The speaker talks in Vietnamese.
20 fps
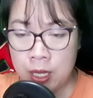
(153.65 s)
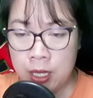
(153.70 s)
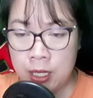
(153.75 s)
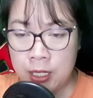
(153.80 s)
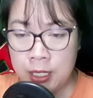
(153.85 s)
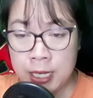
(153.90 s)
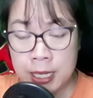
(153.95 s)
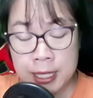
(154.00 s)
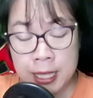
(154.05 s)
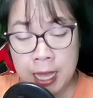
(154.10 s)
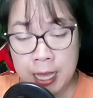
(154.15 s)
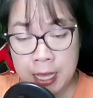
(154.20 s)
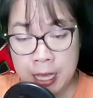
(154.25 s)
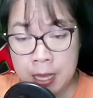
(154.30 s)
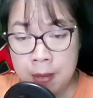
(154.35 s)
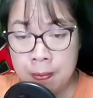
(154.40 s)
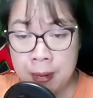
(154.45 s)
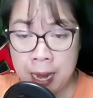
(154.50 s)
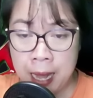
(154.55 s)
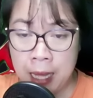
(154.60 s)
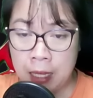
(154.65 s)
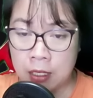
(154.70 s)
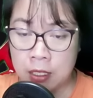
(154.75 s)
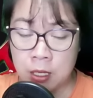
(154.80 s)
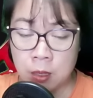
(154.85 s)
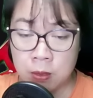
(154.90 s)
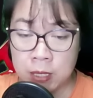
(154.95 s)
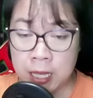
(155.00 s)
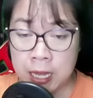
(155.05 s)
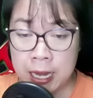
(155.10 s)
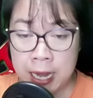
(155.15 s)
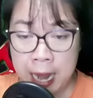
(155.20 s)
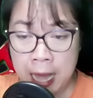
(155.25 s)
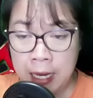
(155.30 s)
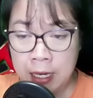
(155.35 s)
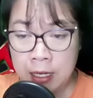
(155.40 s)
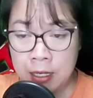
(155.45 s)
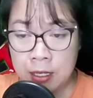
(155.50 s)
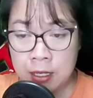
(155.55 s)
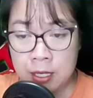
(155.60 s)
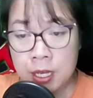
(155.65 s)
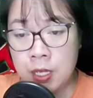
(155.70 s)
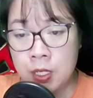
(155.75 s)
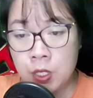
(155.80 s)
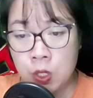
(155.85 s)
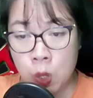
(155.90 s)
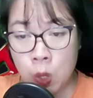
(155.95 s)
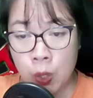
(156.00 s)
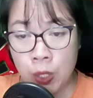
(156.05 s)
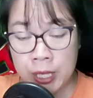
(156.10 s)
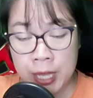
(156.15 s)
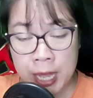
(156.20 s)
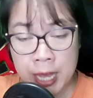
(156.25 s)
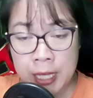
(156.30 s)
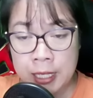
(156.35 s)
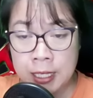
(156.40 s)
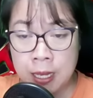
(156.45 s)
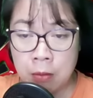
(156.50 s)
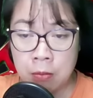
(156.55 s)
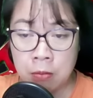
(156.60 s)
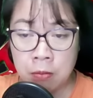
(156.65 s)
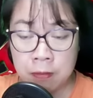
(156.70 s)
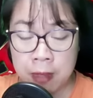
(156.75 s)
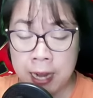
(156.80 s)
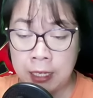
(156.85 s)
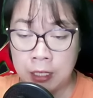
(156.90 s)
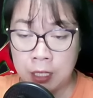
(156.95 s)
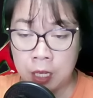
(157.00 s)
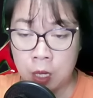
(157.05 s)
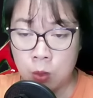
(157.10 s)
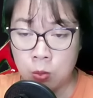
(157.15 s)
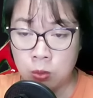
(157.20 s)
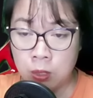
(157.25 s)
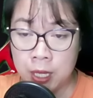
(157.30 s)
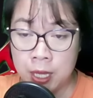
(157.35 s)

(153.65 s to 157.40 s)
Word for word: Chị ta im lặng trong giây lát, nhưng rồi nhanh chóng phản công.